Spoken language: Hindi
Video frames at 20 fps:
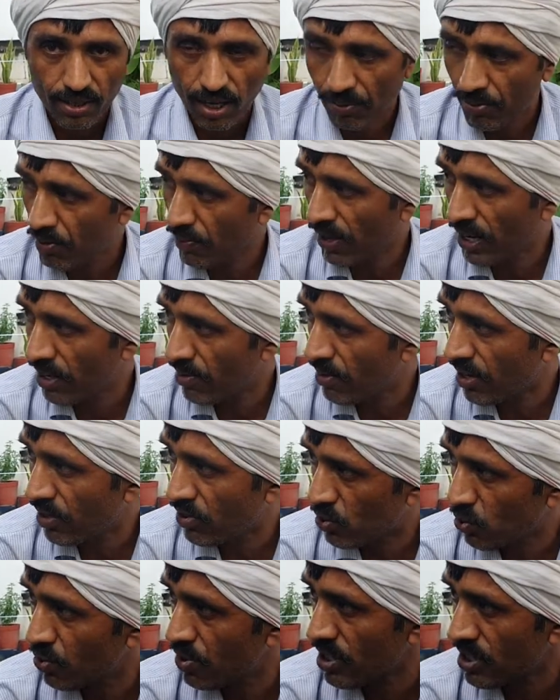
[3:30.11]
अभी पहले मैं
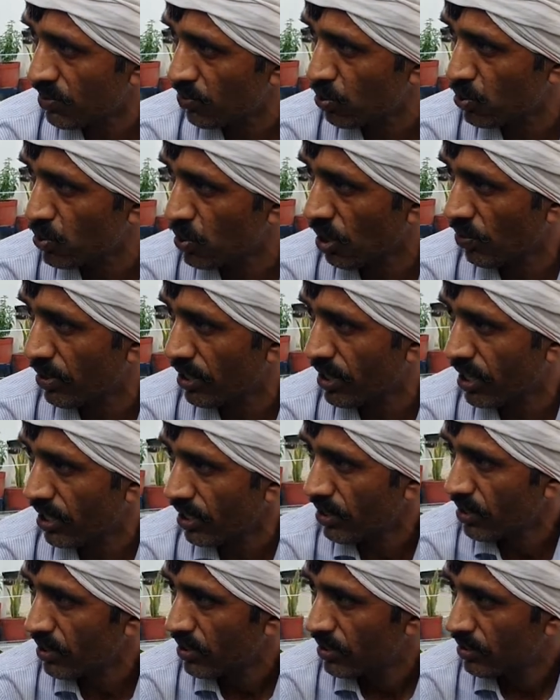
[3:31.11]
इस गुड़िया से पूछूंगा बेटा
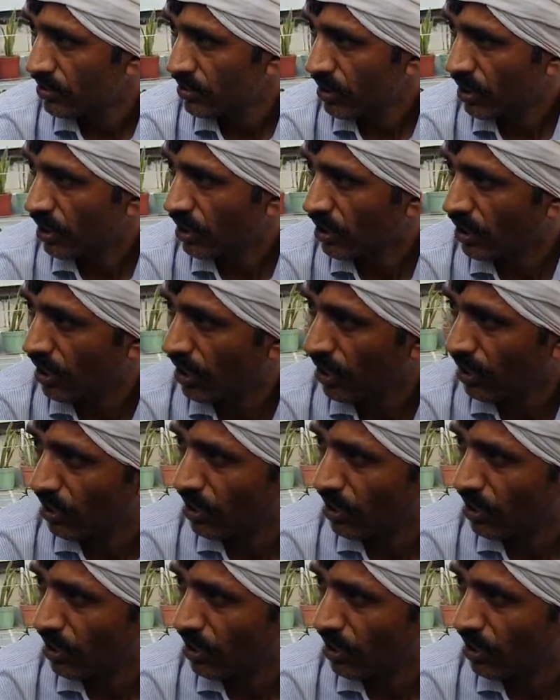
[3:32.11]
हाँ